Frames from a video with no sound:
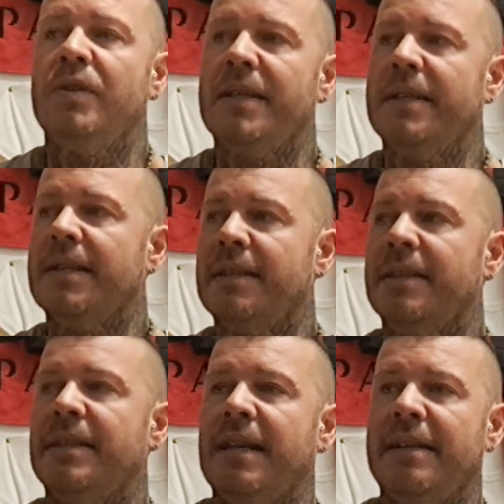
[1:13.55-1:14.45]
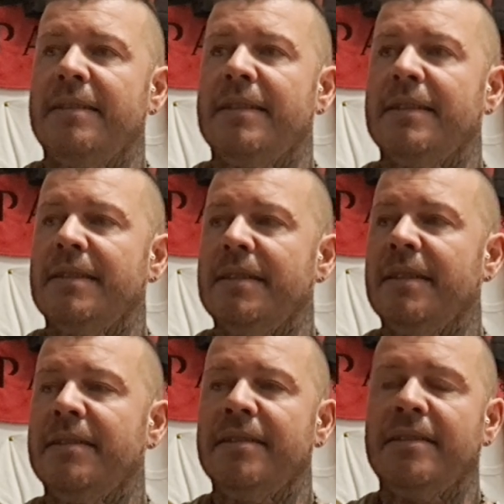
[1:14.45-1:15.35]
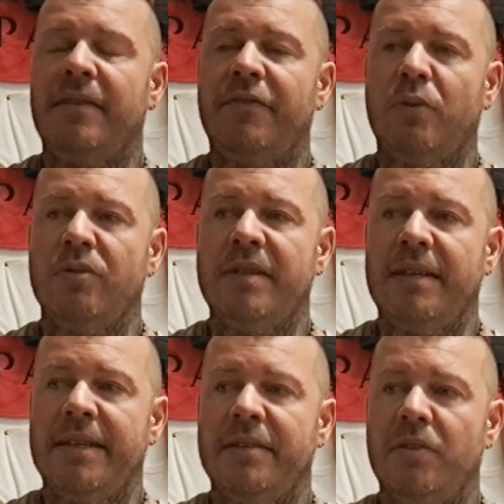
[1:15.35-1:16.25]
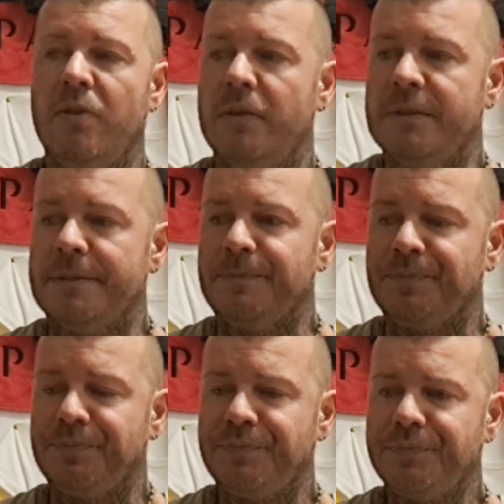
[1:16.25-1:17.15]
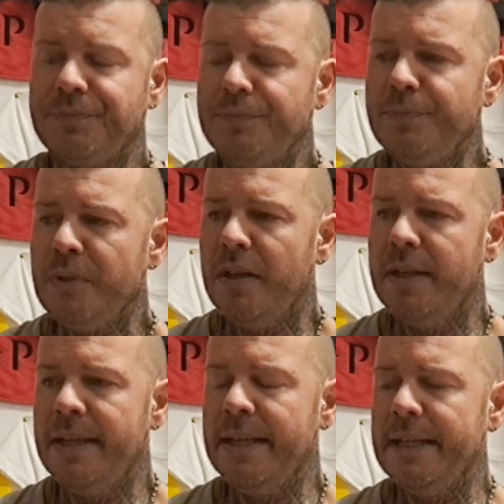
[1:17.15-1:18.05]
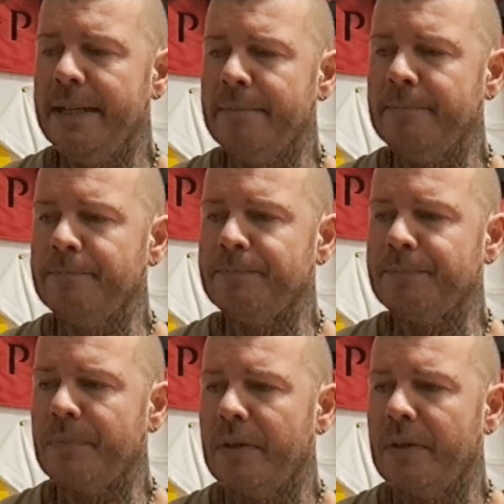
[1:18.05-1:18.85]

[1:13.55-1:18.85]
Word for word: eh, carta d'identità fronte e retro. E, ehm,